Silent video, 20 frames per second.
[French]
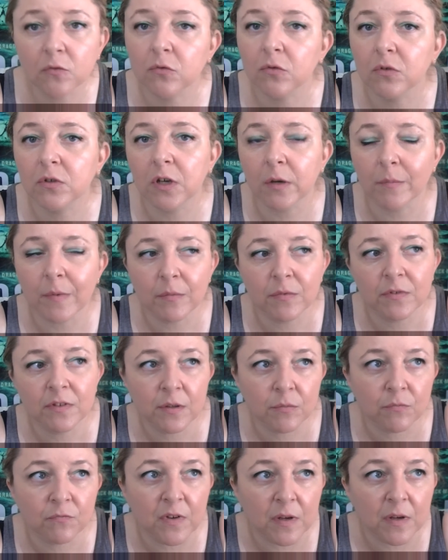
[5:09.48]
que quand même, ce
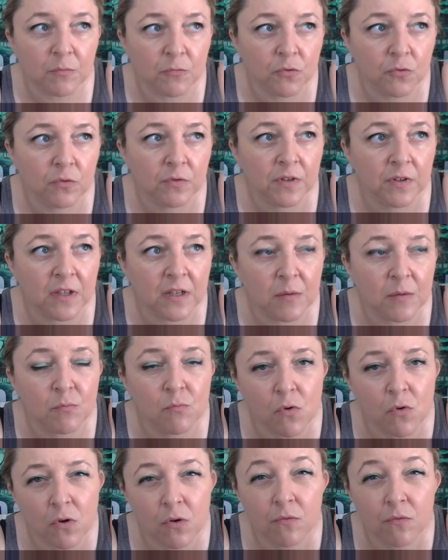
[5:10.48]
qui me va le mieux, c'est les
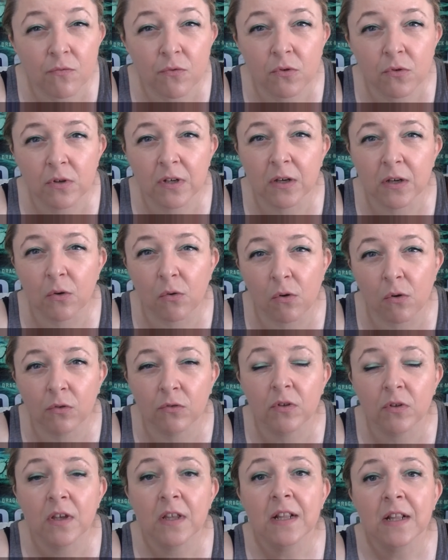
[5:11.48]
mauves, les
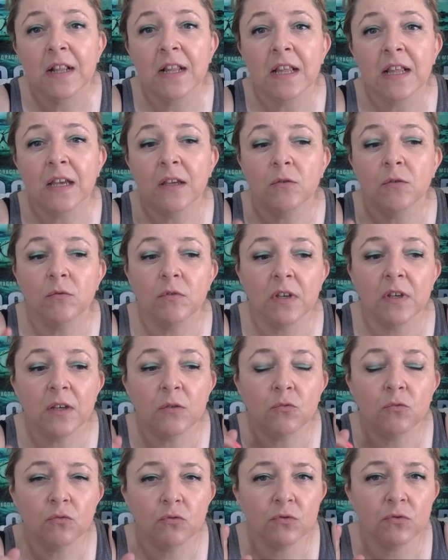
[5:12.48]
roses,
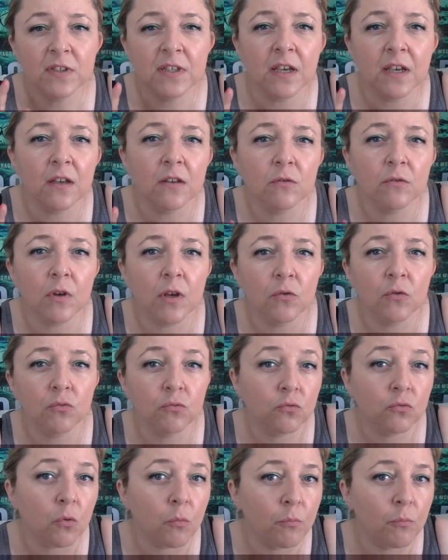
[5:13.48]
et tout ce qui est un,
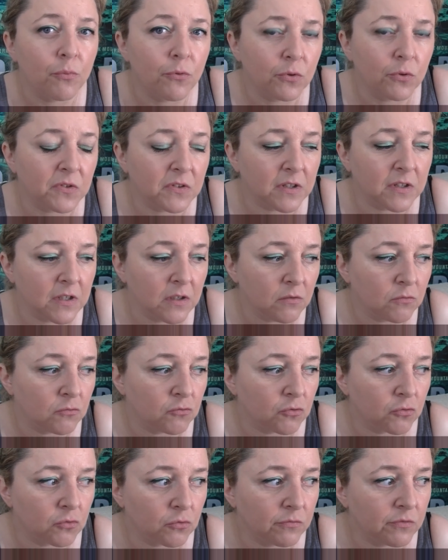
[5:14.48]
sous-ton bleuté.
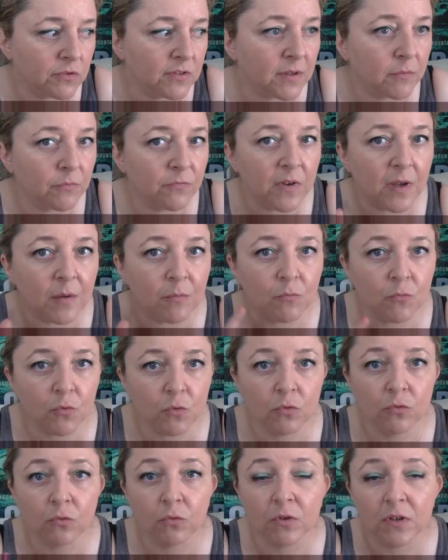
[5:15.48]
Je trouve que ça me va
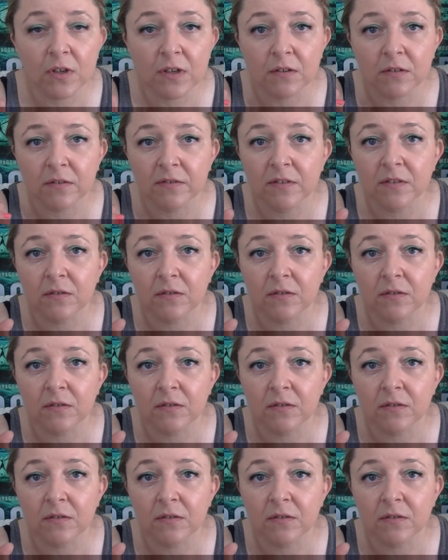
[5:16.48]
mieux. Donc, un,